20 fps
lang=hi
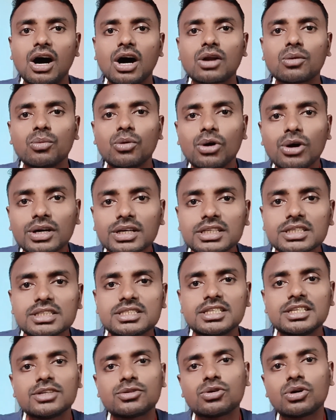और वो
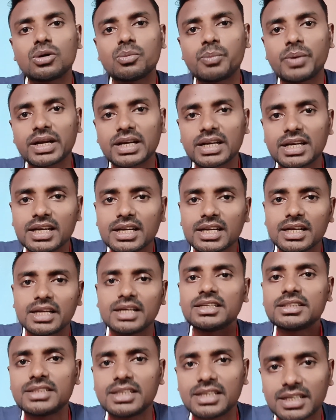किसी को बनने
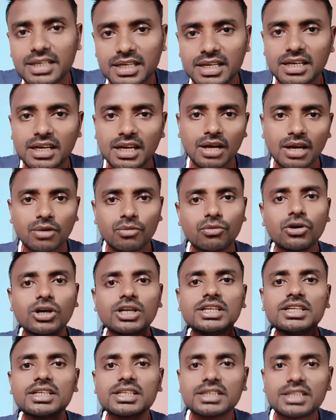नहीं देंगे वो
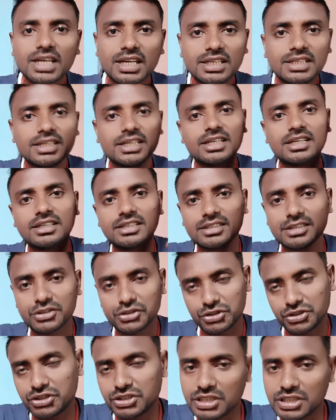निर्दलीय
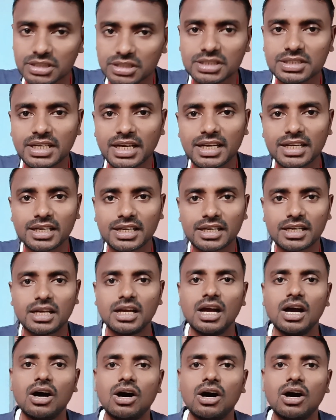जीत जाएंगे